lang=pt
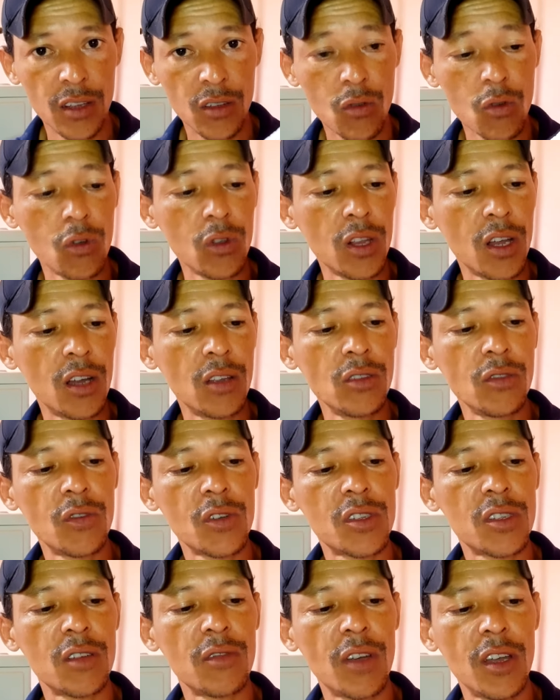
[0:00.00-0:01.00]
Colando,
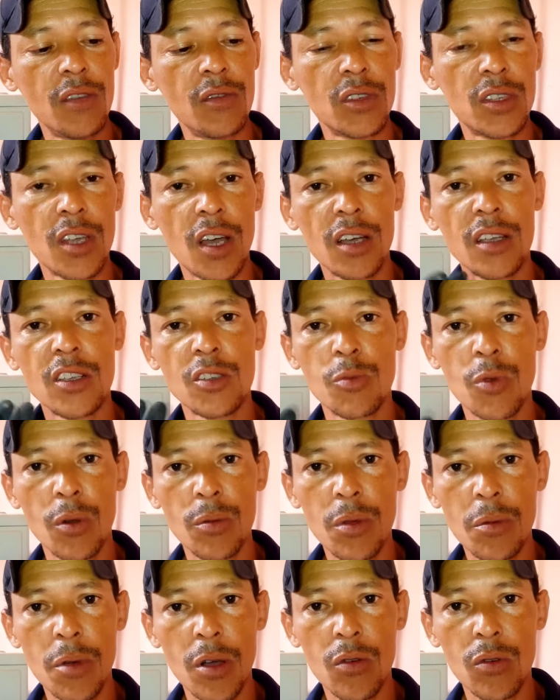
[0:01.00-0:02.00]
você vai evitar que esse
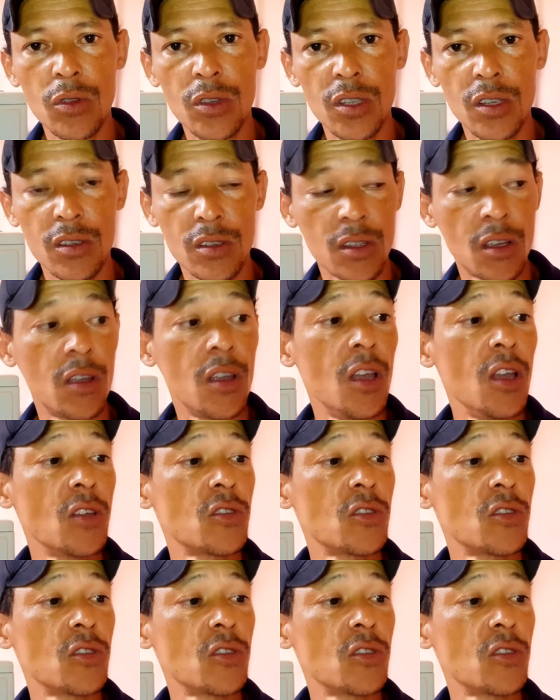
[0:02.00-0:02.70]
problema aconteça.